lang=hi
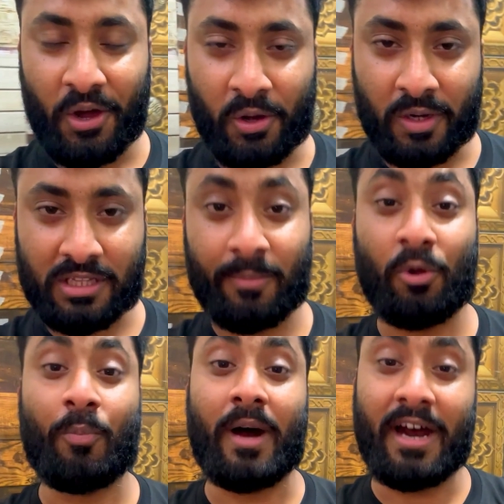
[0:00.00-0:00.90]
और सब
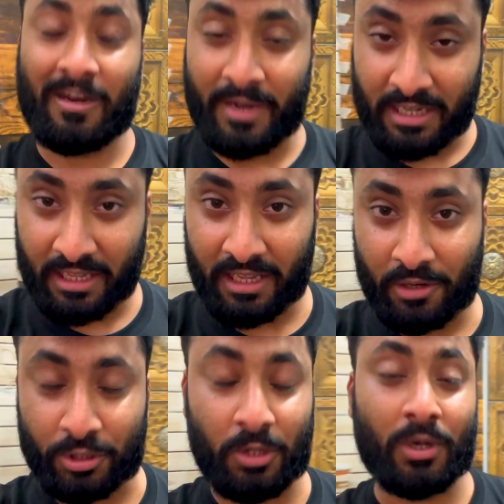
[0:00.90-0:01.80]
लोग बाहर बैठे हैं
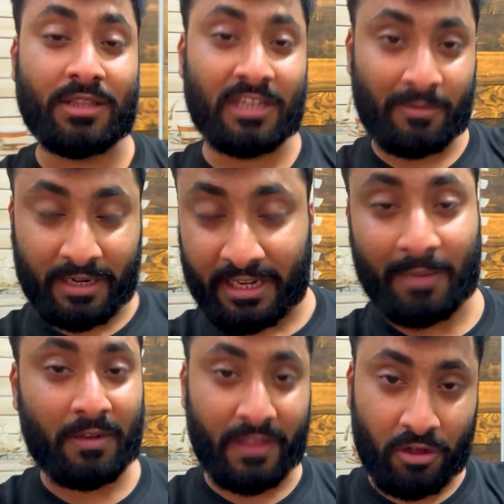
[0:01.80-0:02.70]
कुछ लोग अंदर बैठे हैं
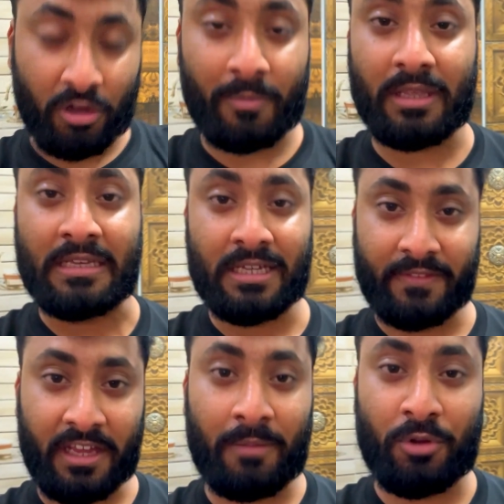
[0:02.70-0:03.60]
आपने देखा होगा अभी
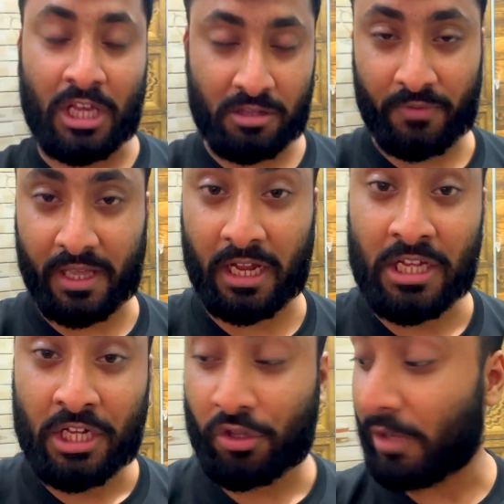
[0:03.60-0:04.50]
नाने मेरी आसिन वगैरह
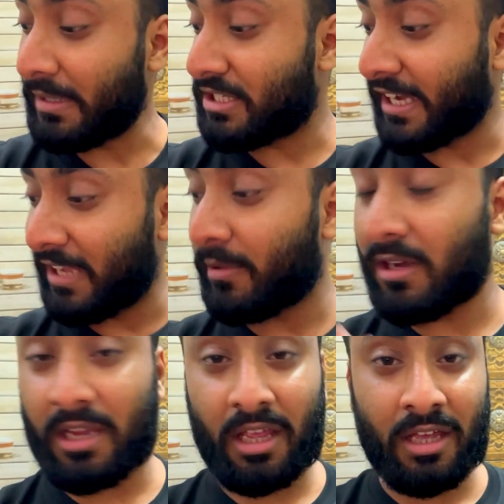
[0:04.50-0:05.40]
तो अभी चाय बन
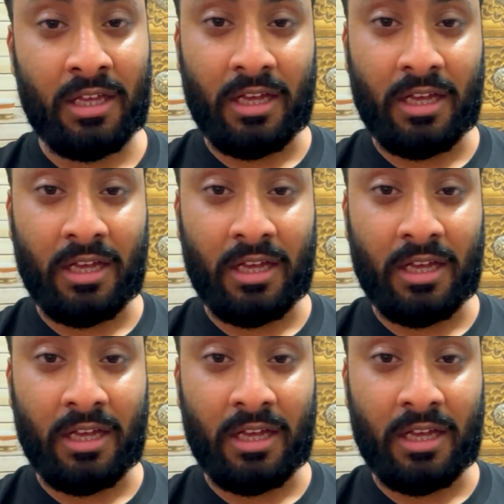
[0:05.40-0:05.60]
रही है